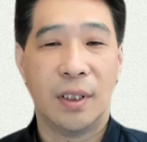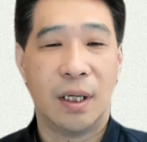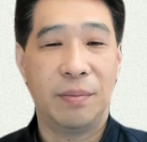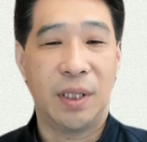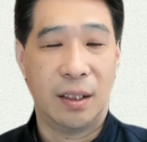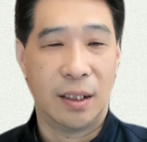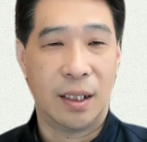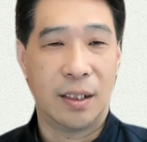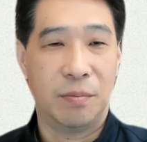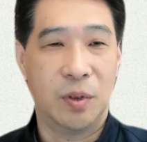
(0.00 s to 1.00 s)
참
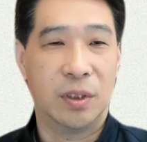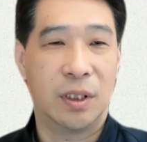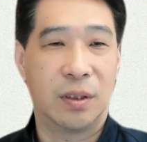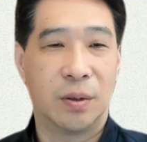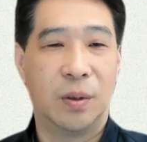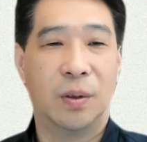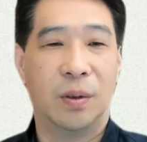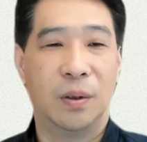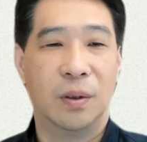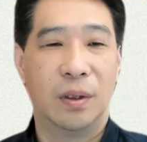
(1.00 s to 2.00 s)
대단한 인물들이고
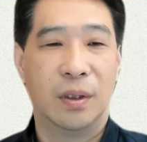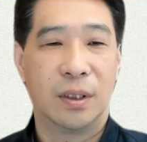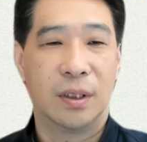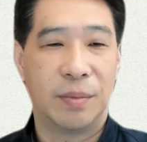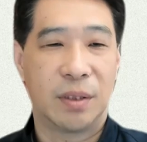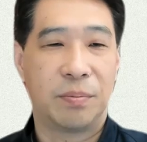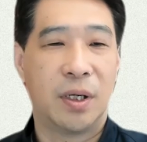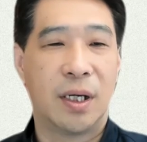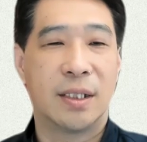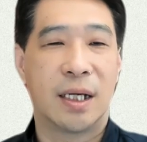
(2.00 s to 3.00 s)
참
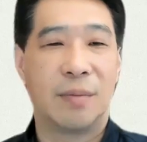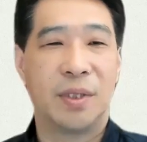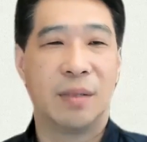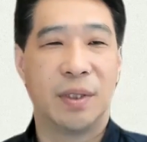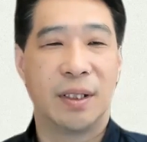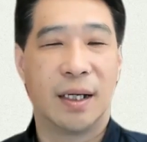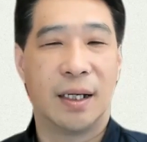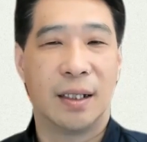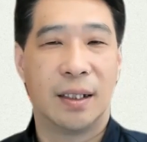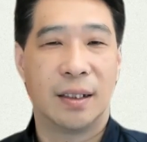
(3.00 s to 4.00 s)
특별한
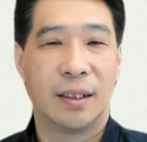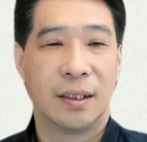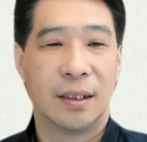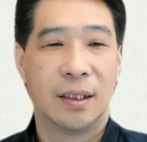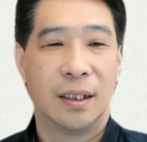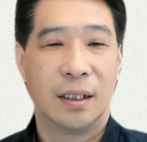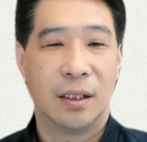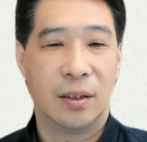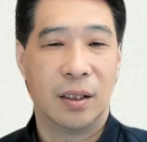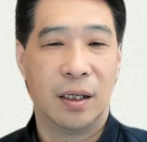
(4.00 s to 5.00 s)
사람들입니다.
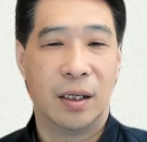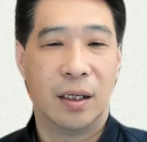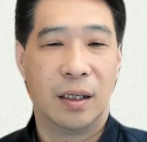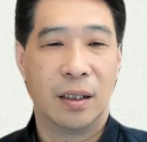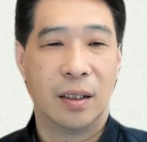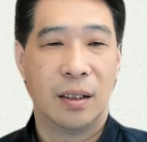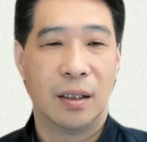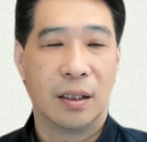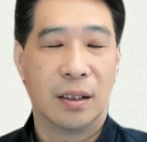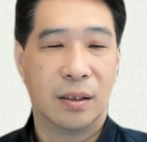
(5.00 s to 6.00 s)
그런데
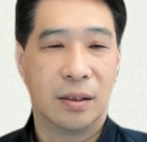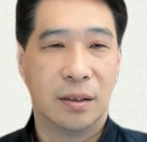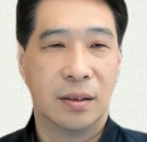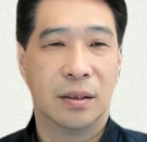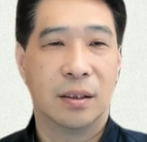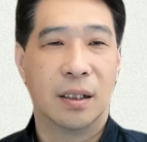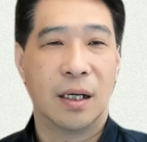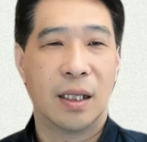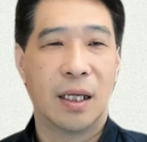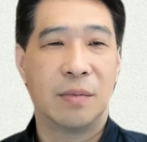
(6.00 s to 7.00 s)

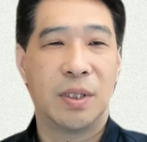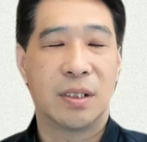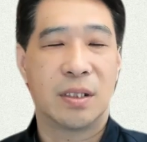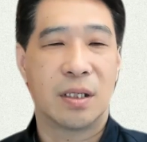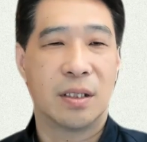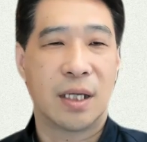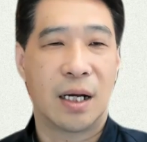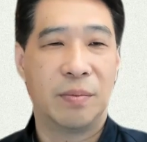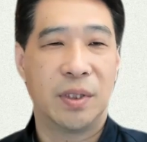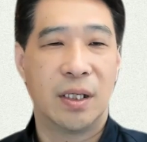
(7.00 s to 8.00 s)
그하나님의 쓰셨던
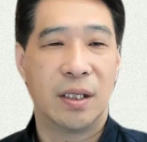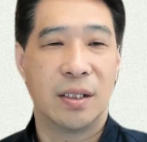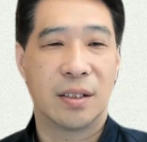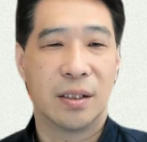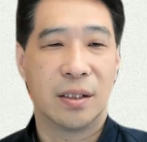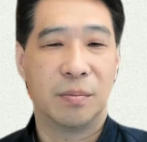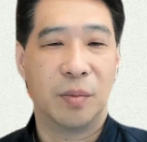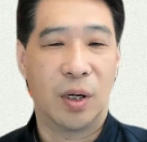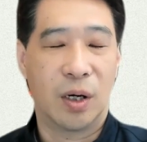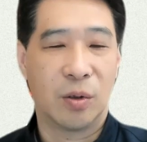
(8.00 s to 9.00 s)
사람들에 대해서
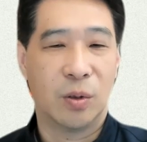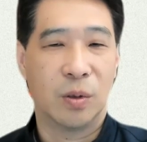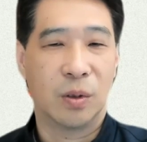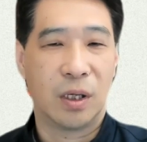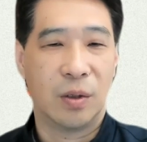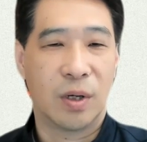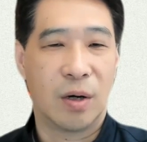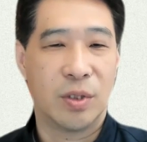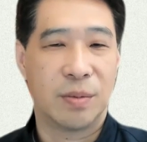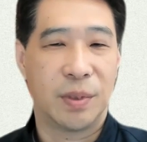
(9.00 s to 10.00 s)
뭐라고
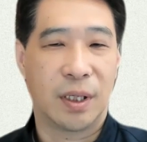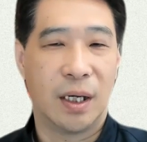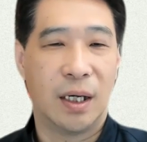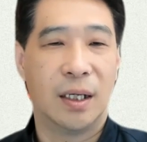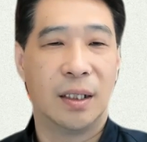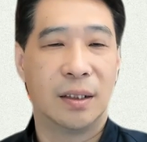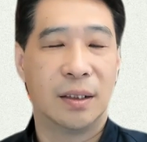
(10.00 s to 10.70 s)
기록하고 있습니까?